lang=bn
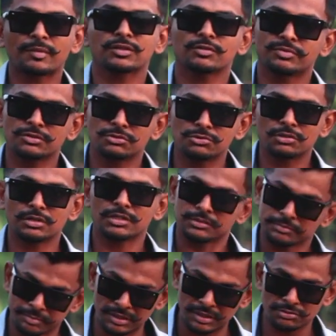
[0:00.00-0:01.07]
আমরা তো ভিউজ
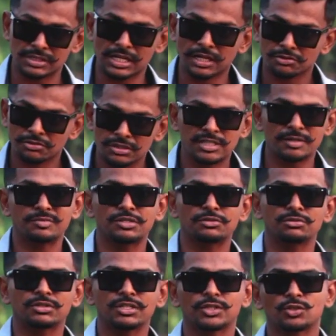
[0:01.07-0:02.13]
ভিউজ দেখার জন্য যেমনি
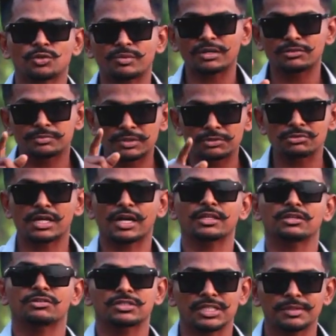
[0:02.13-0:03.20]
ঢুকি তোমরাও ভিউজ
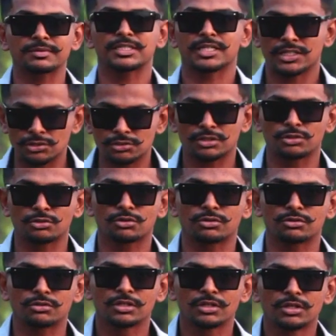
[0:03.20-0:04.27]
দেখার জন্য সেই সেই জন্যই
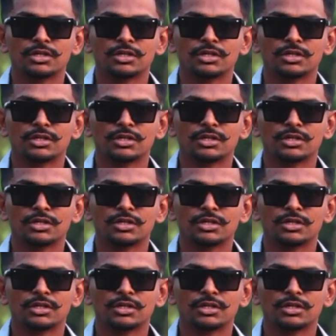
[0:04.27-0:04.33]
ঢোকো